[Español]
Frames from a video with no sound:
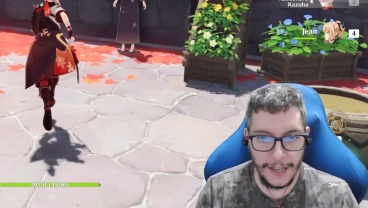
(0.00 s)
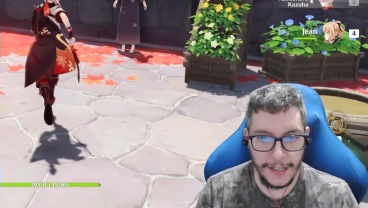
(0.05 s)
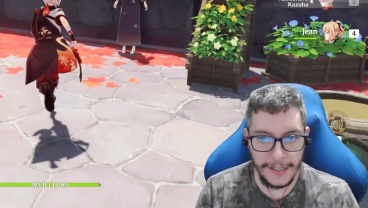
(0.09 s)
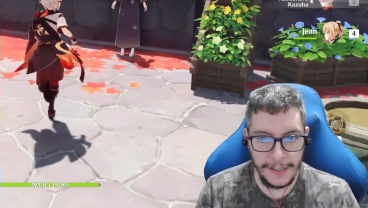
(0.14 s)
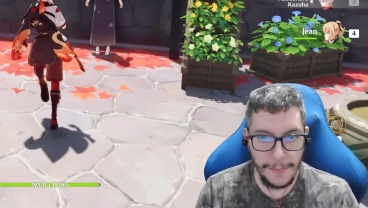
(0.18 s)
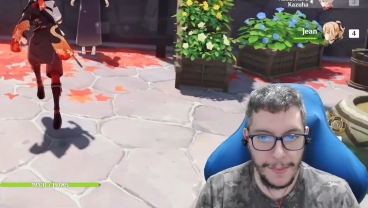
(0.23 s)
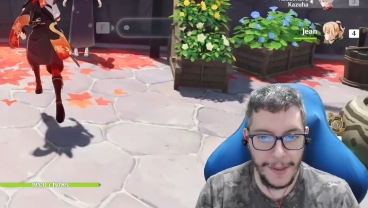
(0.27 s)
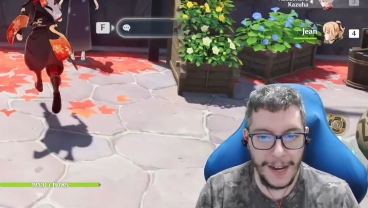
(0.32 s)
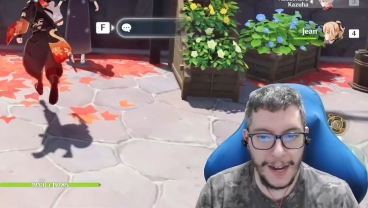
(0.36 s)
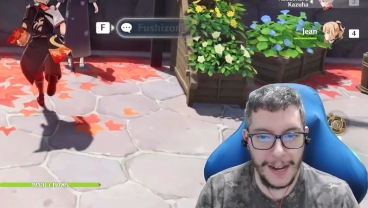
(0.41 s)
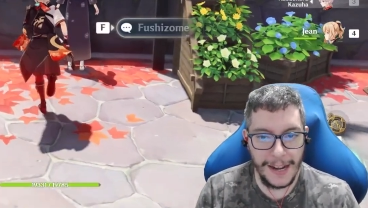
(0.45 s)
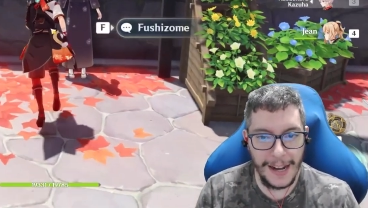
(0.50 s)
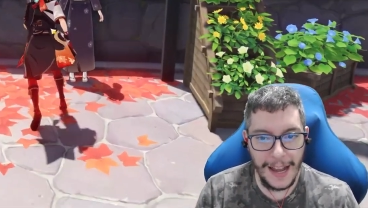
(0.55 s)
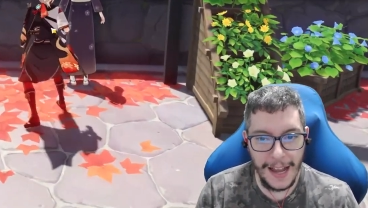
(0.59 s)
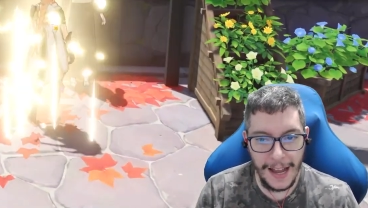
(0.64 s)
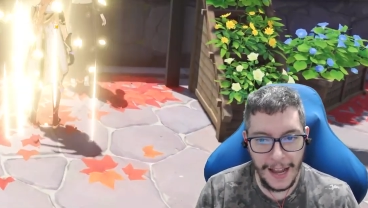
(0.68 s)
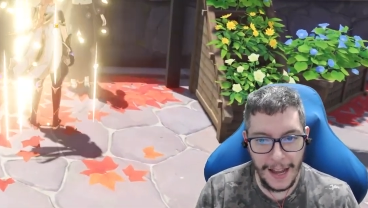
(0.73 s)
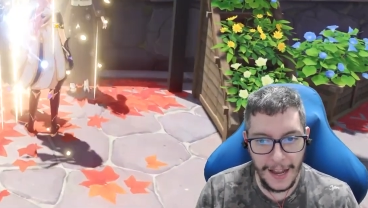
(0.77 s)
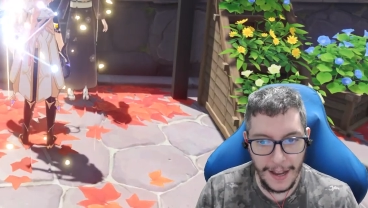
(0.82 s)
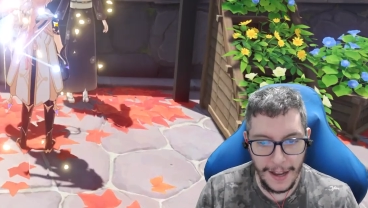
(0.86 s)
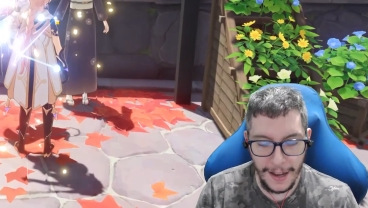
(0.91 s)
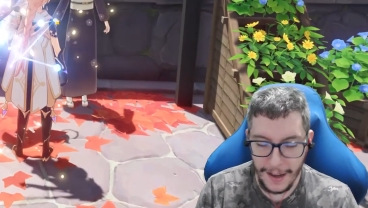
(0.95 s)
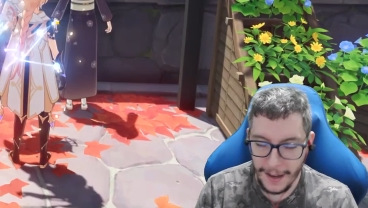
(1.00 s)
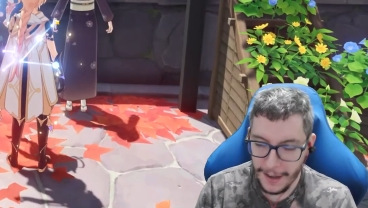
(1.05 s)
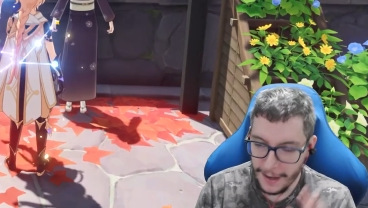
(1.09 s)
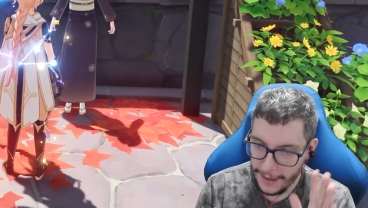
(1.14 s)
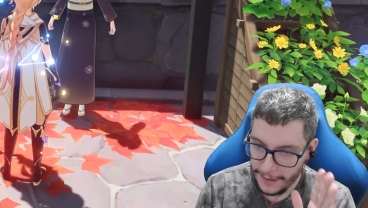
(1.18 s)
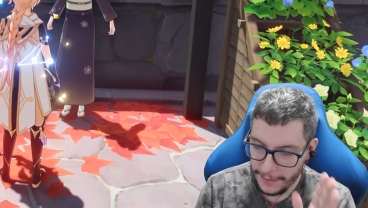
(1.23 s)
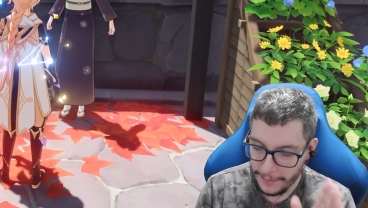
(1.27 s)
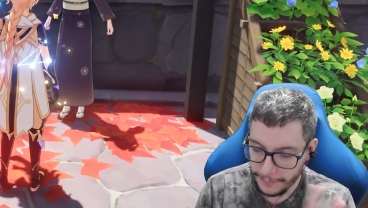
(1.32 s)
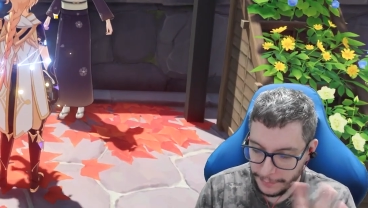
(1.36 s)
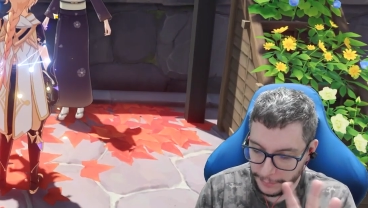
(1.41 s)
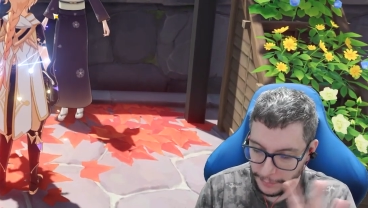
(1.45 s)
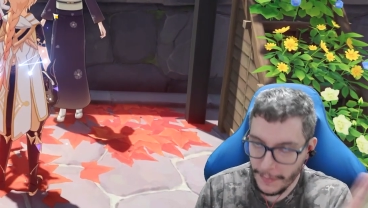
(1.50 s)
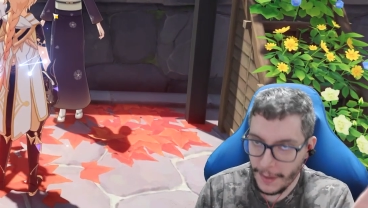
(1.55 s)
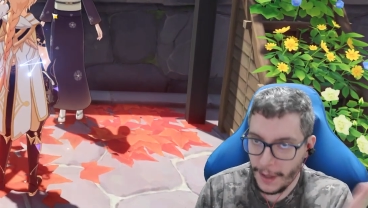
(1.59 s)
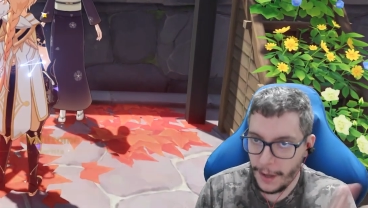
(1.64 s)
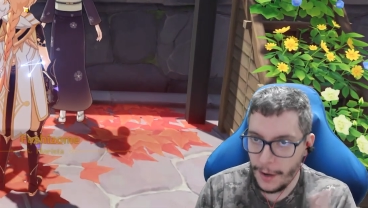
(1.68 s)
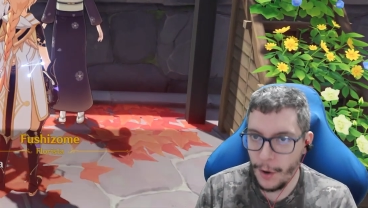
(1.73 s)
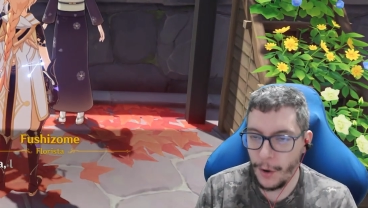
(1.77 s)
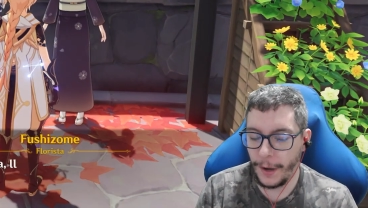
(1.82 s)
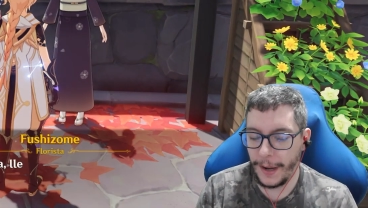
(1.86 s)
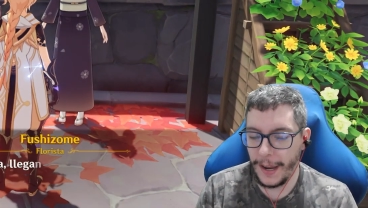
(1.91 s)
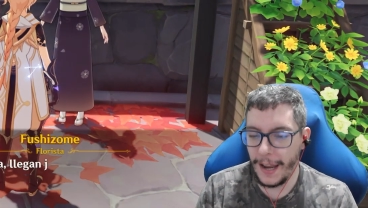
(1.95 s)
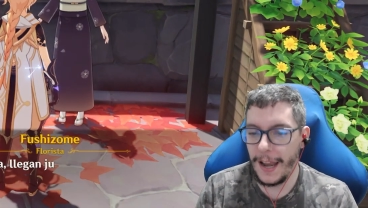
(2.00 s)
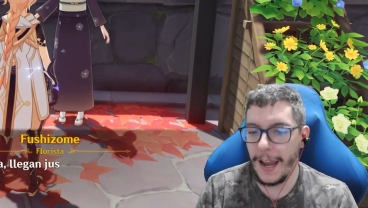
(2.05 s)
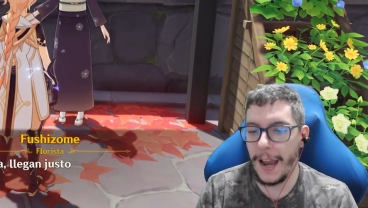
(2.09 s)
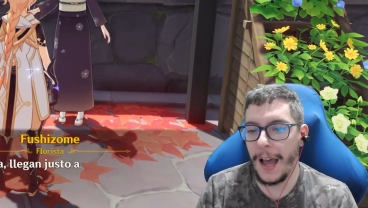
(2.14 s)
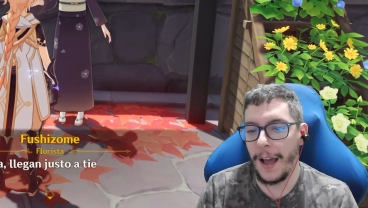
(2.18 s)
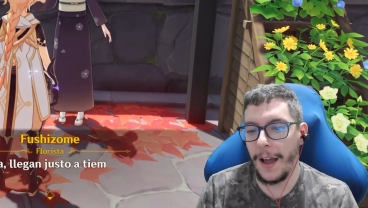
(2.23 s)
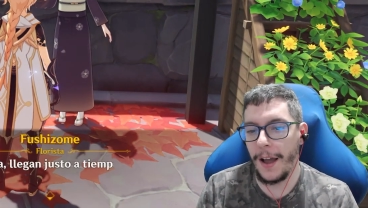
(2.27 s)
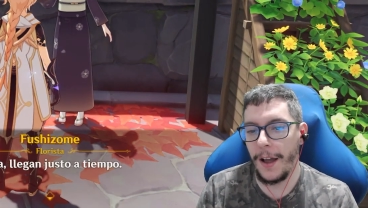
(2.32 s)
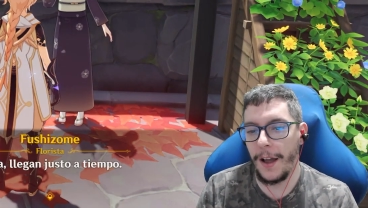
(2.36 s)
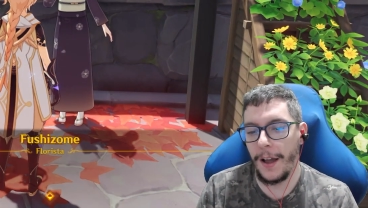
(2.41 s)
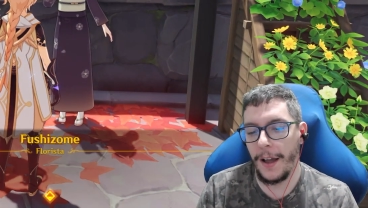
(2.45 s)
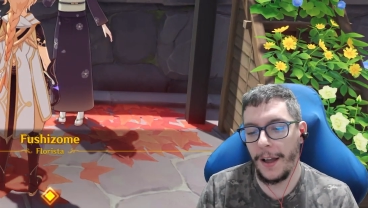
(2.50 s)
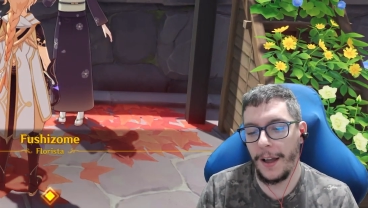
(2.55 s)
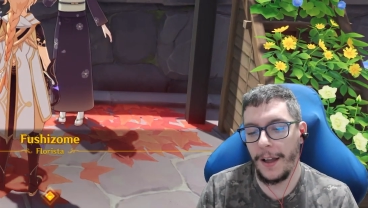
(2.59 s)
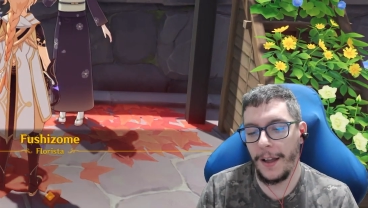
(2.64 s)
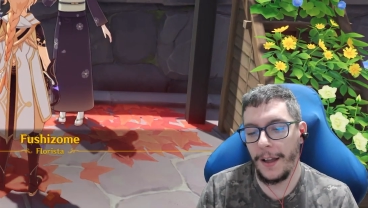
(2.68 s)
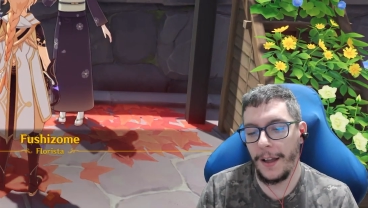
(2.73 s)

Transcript: sin mirar la lo que es la